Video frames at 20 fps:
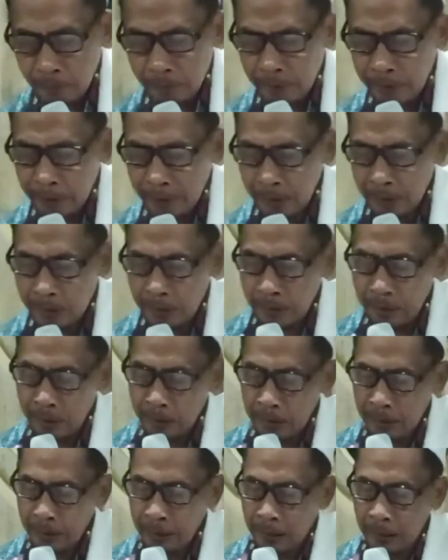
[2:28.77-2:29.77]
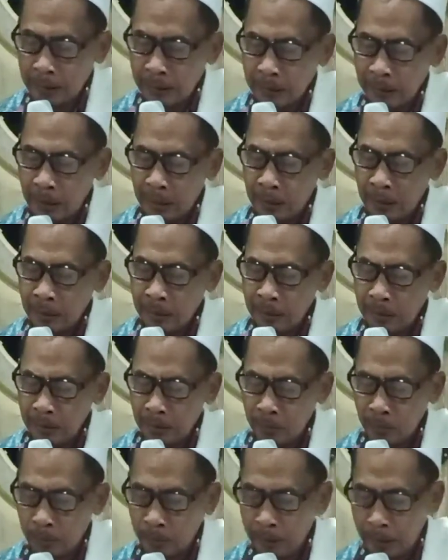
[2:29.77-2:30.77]
wis sejene
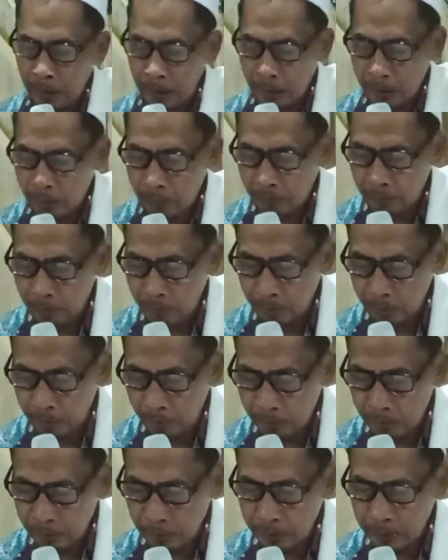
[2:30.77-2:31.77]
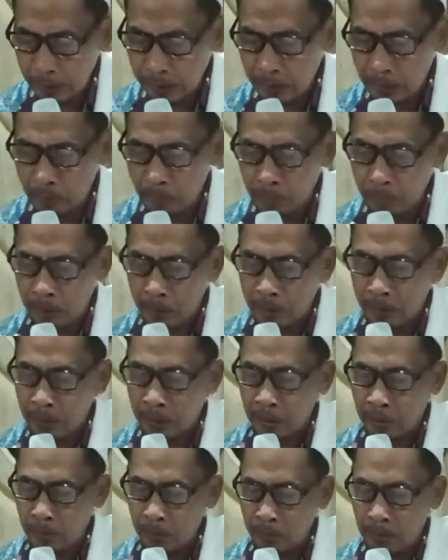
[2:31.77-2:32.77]
ngrasani tukang goroh sing nomor
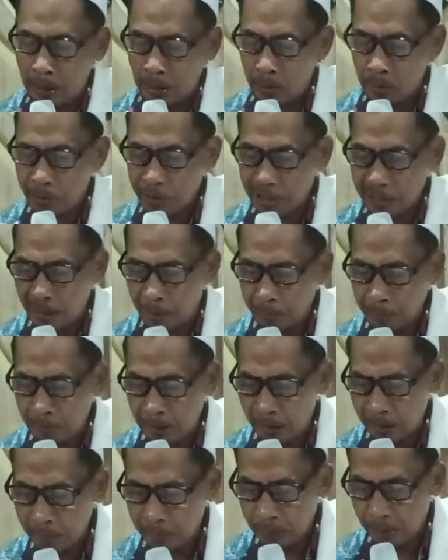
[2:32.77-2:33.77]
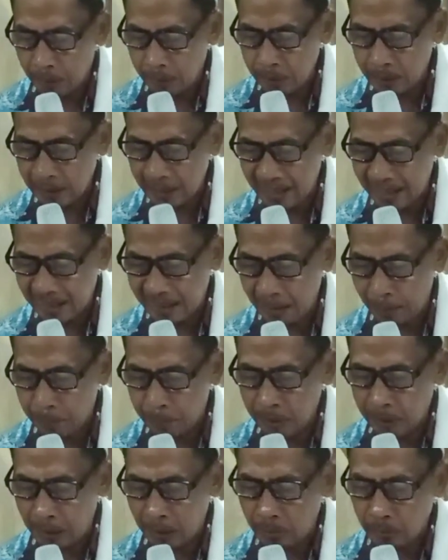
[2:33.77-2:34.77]
telu au satam
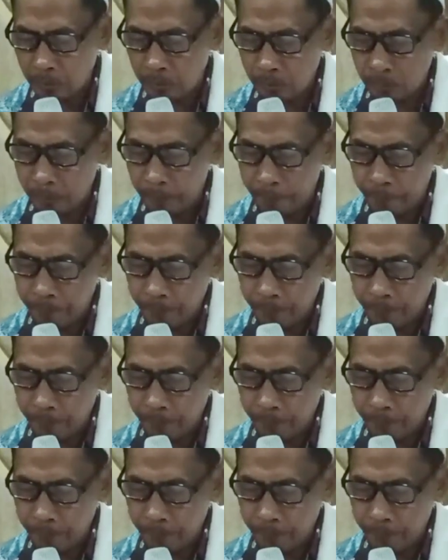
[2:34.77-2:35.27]
satam tahu